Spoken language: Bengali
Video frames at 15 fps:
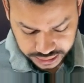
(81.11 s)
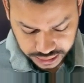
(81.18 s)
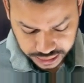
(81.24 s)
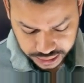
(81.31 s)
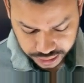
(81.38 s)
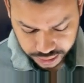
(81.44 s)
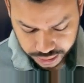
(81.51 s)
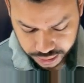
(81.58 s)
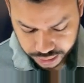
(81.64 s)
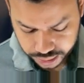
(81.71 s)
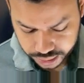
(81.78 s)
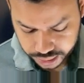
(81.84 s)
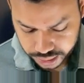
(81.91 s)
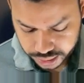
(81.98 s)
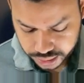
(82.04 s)
জানে না হয়তো
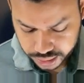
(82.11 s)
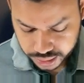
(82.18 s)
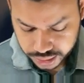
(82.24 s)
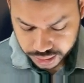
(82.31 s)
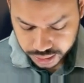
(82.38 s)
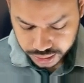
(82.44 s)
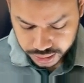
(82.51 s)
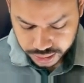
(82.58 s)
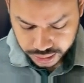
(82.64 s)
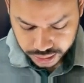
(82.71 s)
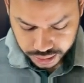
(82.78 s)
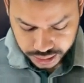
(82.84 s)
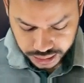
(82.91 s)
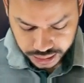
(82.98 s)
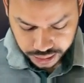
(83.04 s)

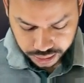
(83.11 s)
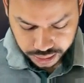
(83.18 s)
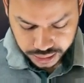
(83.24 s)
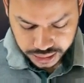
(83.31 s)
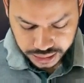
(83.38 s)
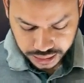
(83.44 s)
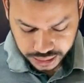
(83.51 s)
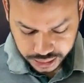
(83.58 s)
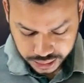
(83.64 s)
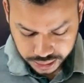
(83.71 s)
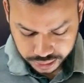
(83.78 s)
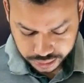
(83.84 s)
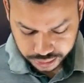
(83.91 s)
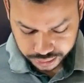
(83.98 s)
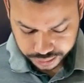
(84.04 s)
একটু শেয়ার করে জানিয়ে দাও